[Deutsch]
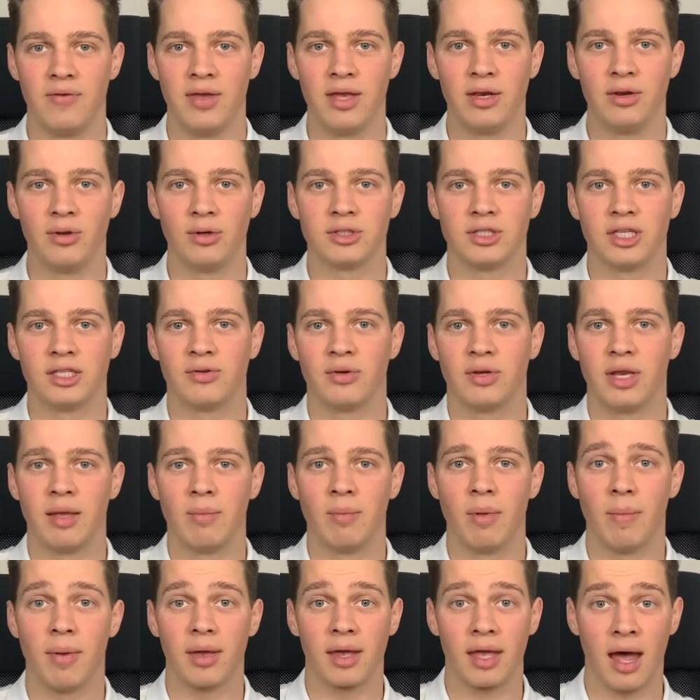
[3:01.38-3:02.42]
Videos, das wird
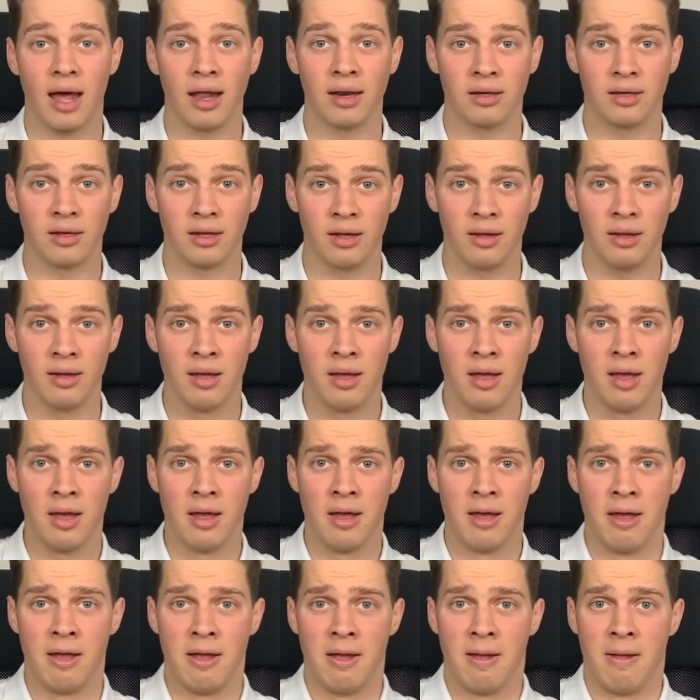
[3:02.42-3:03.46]
immer bekannter.
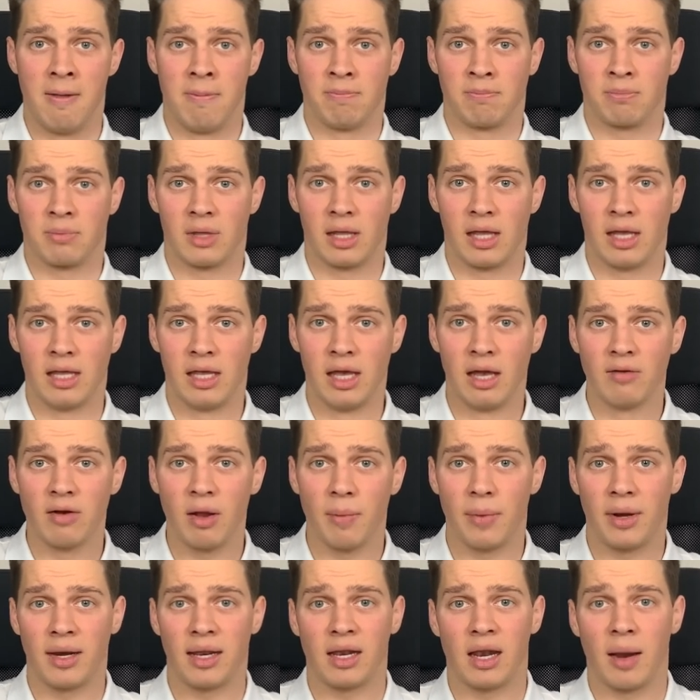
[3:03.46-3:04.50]

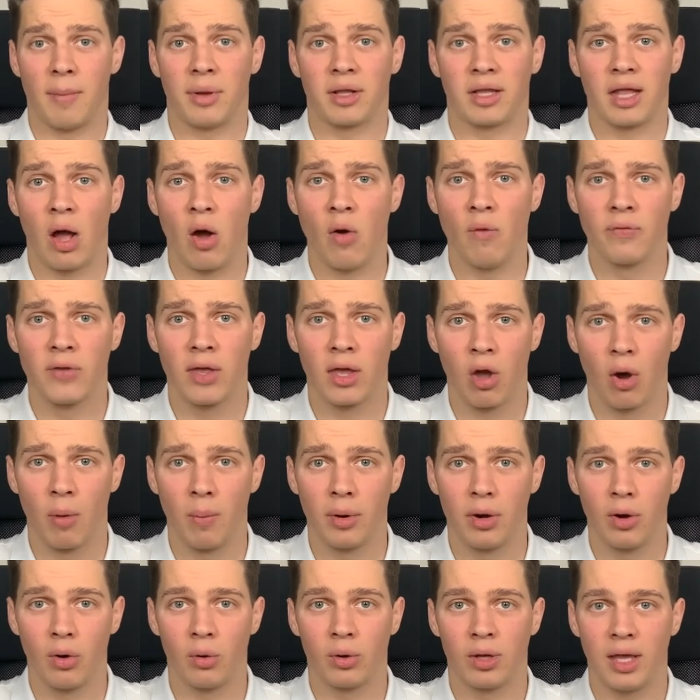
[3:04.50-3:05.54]
Irgendwann bin ich dann mal
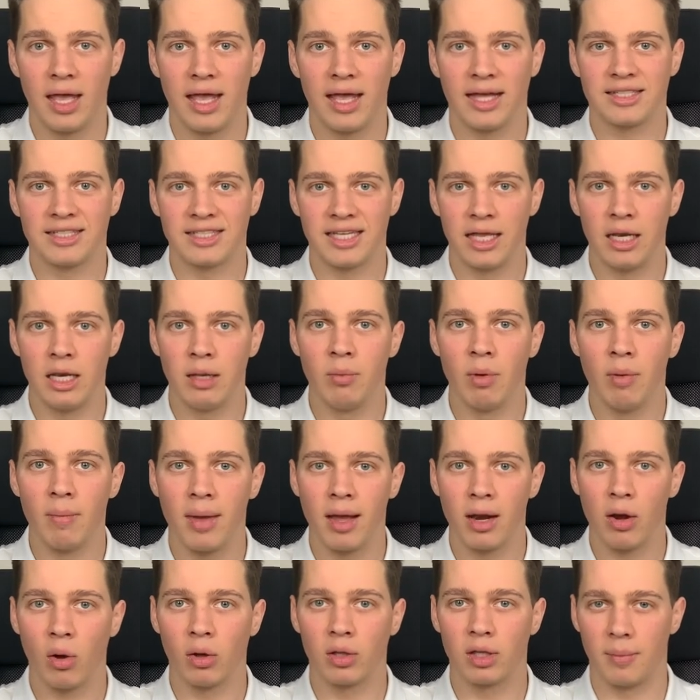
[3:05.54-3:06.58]
draufgekommen, okay, es sehen immer
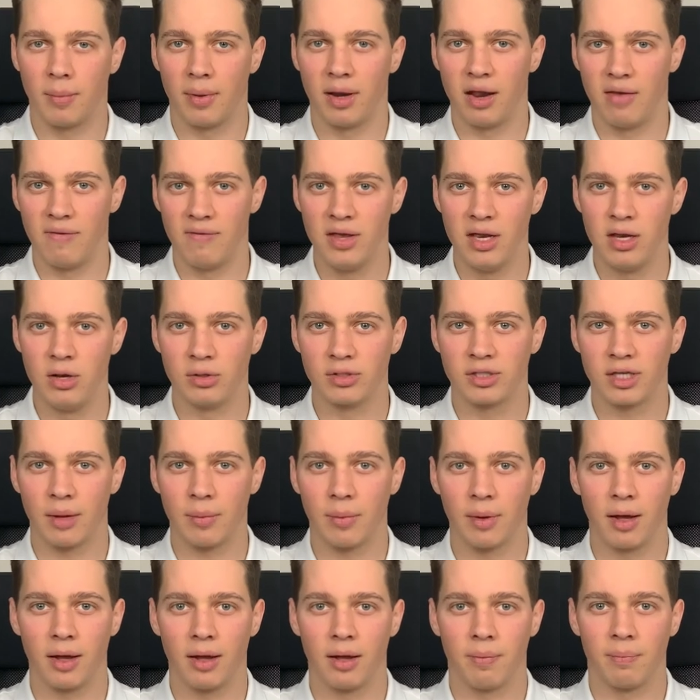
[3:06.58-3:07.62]
mehr Leute meine Videos,
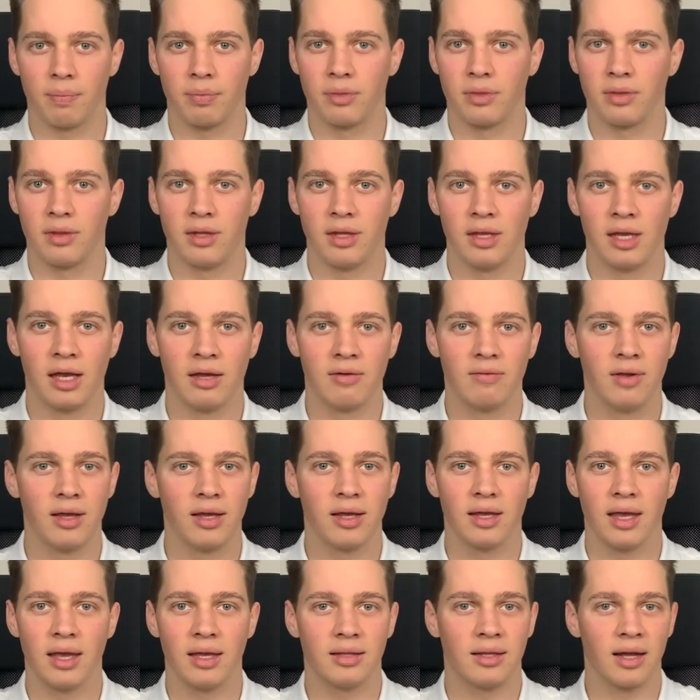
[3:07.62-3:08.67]
aber
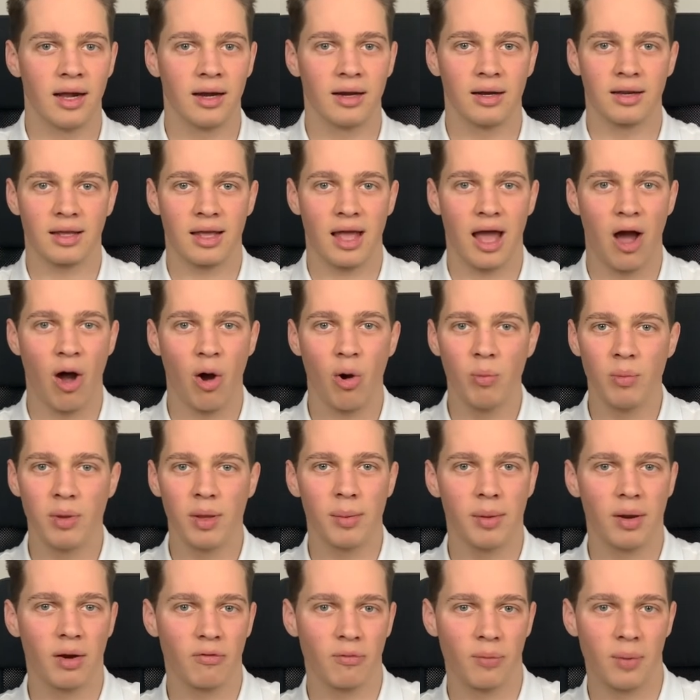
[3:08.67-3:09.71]
irgendwie geht halt kaum
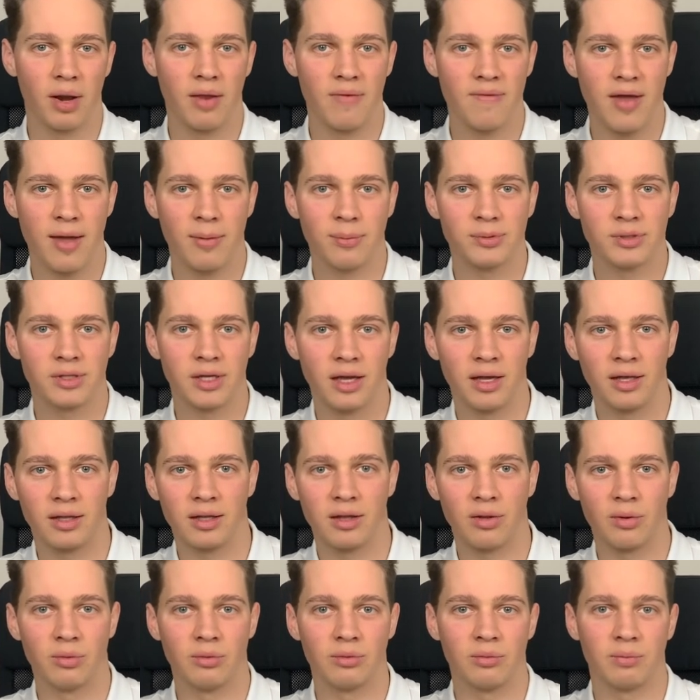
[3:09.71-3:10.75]
jemand auf meine
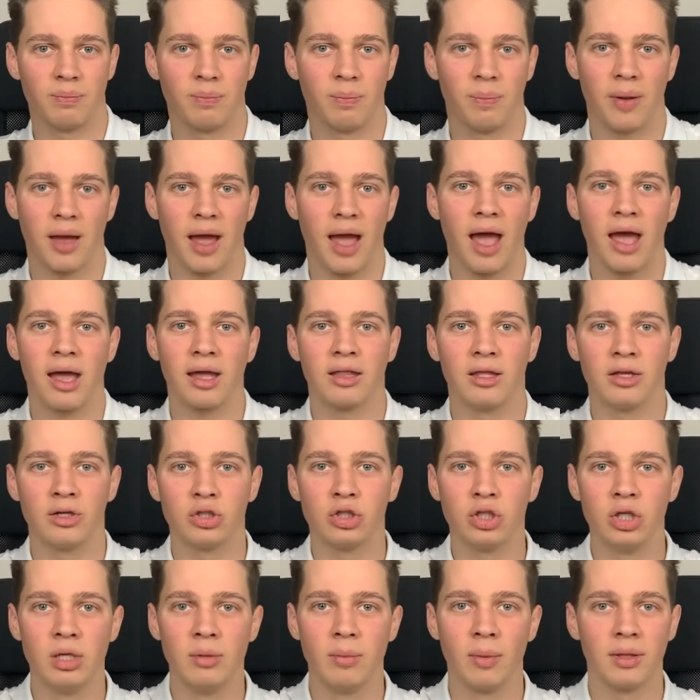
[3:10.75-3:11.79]
Webseite und
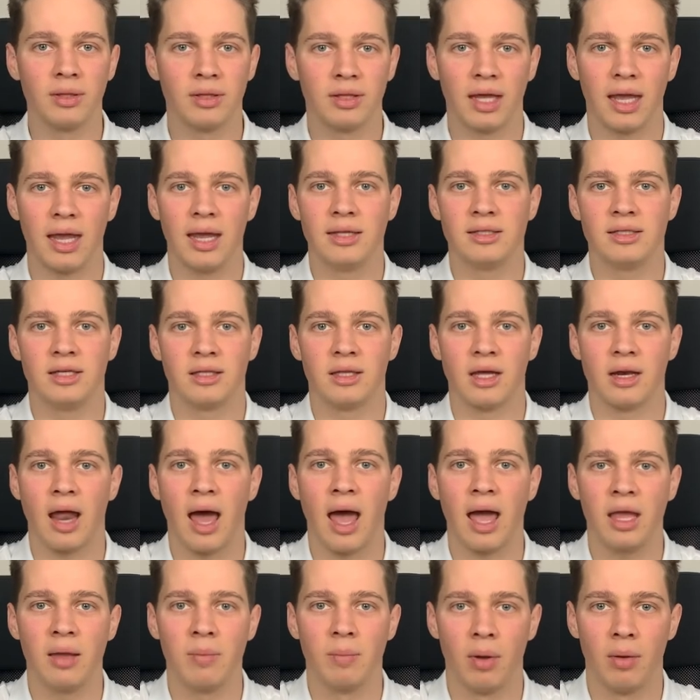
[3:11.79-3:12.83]
praktisch niemand trägt sich dann
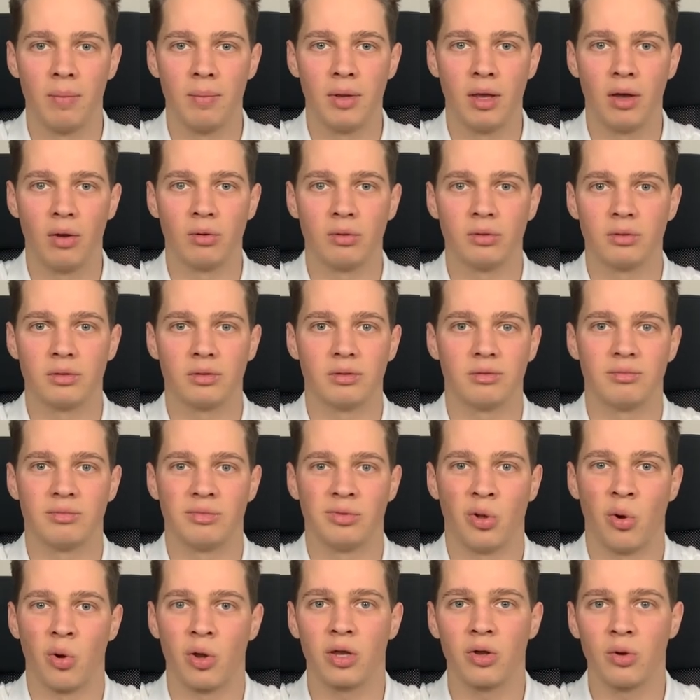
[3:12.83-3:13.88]
ein bei mir und
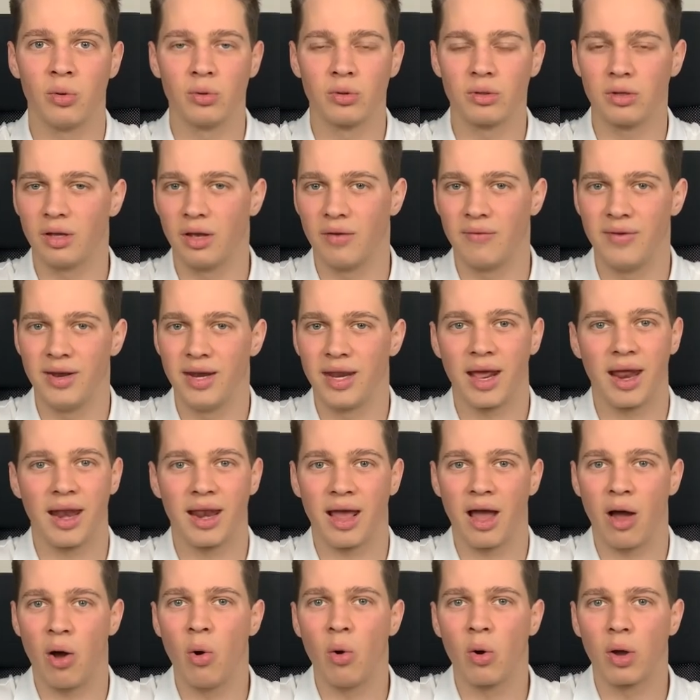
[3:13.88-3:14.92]
Neukunden gewinne ich
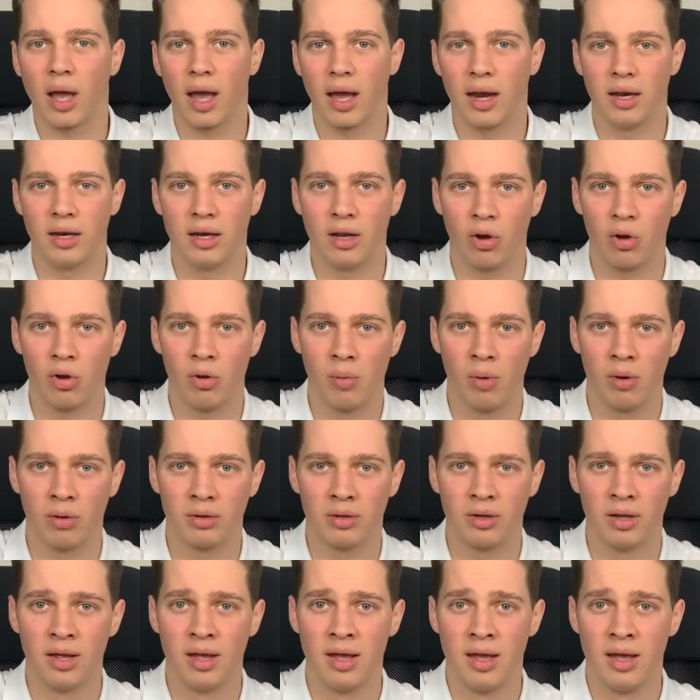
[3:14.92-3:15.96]
eigentlich auch keine darüber. Und